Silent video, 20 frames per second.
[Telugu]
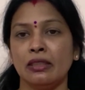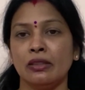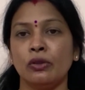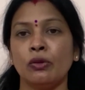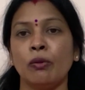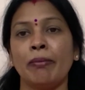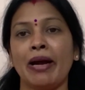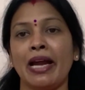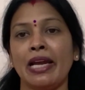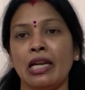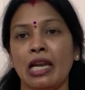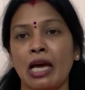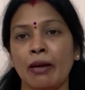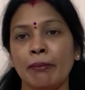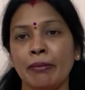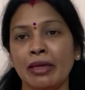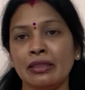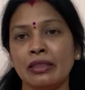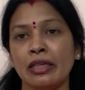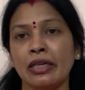నువ్వు మహిళా
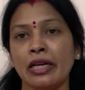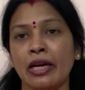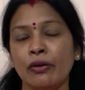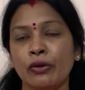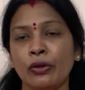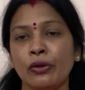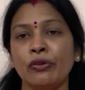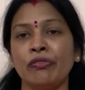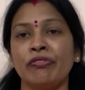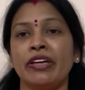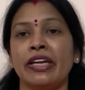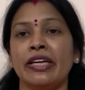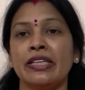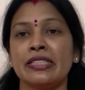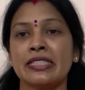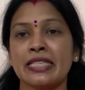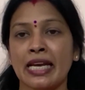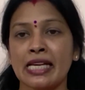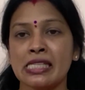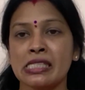మంత్రిగా ఉండి
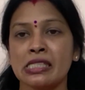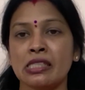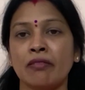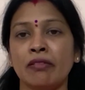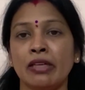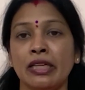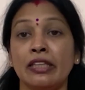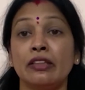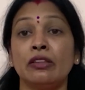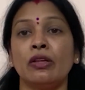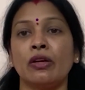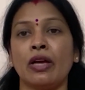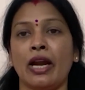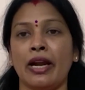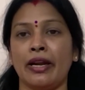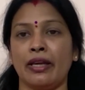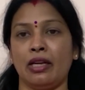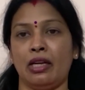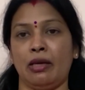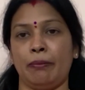నువ్వేం చేస్తున్నావని ఎందుకు
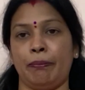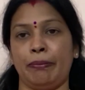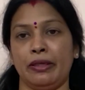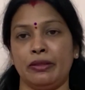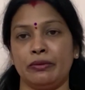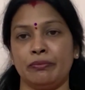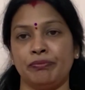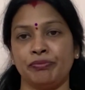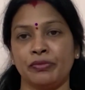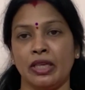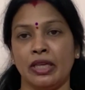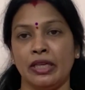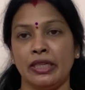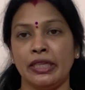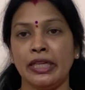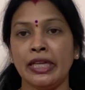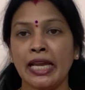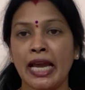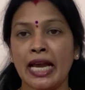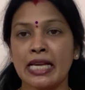అడగలపోయారు
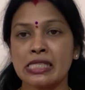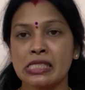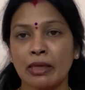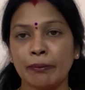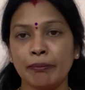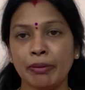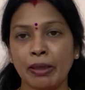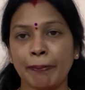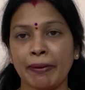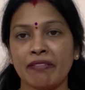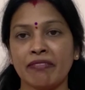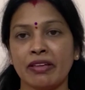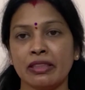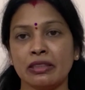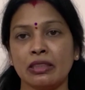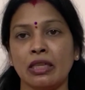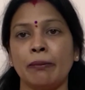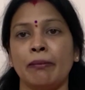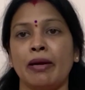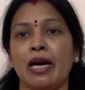నీ అసభ్య
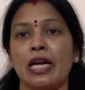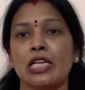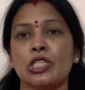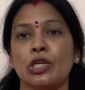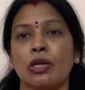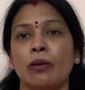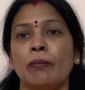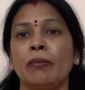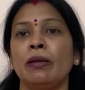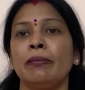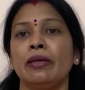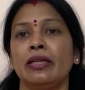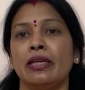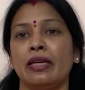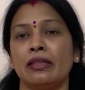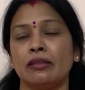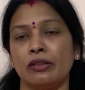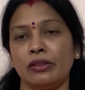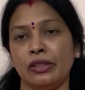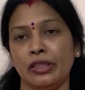ప్రవర్తన మార్చుకోమని
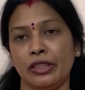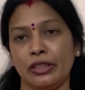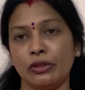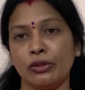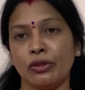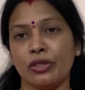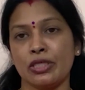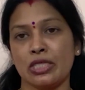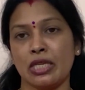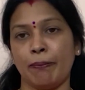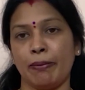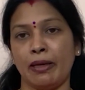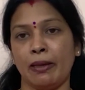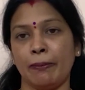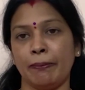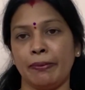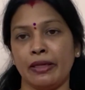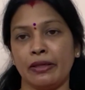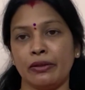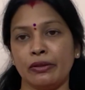మీరందరూ ఎందుకు
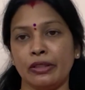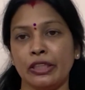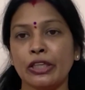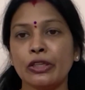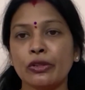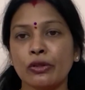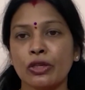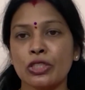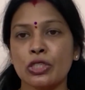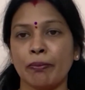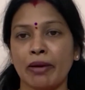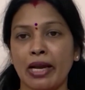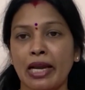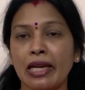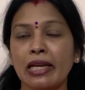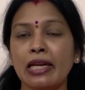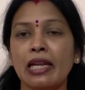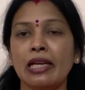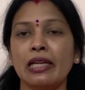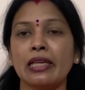చెప్పలేకపోయారు ఈ రోజు
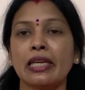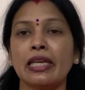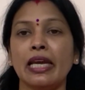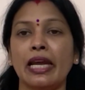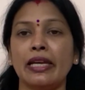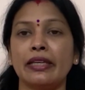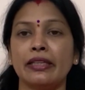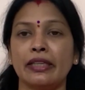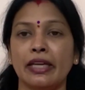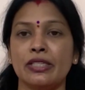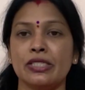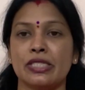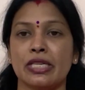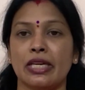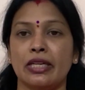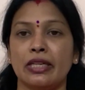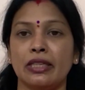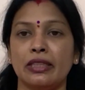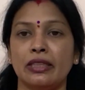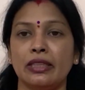మహిళలకి అన్యాయం
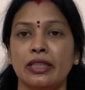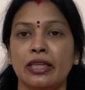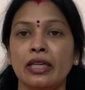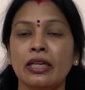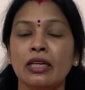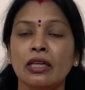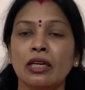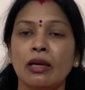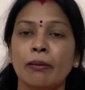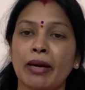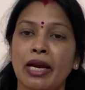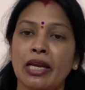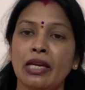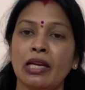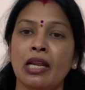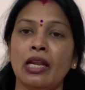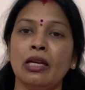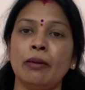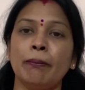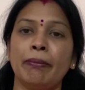జరిగింది
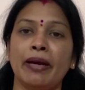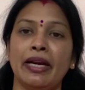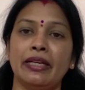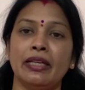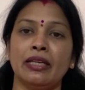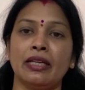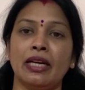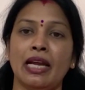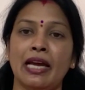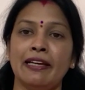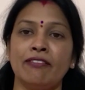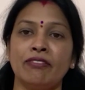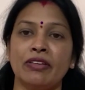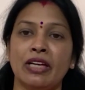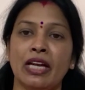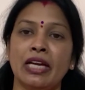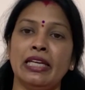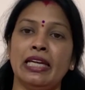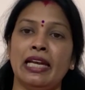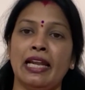మహిళల్ని బయటకు
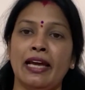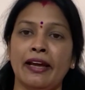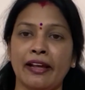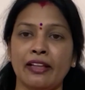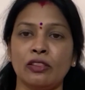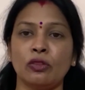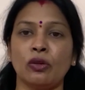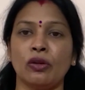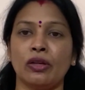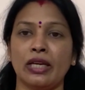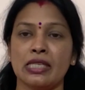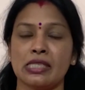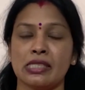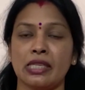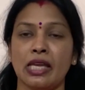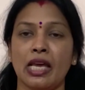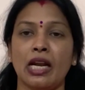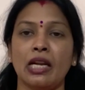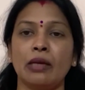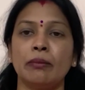రానివ్వరా ఇలాగే
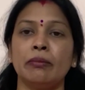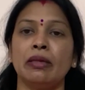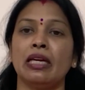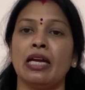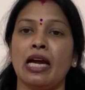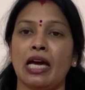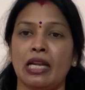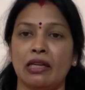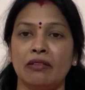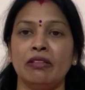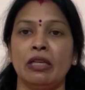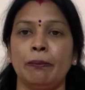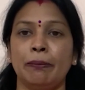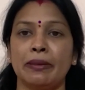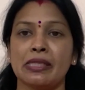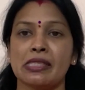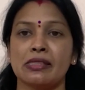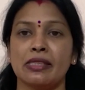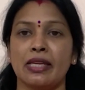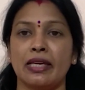తొక్కేస్తారా అని మీ గలం
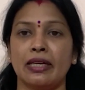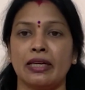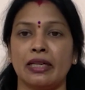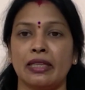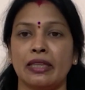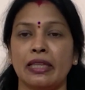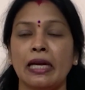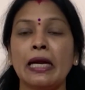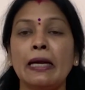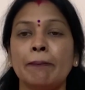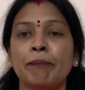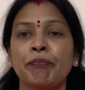వినిపిస్తున్నారు కదా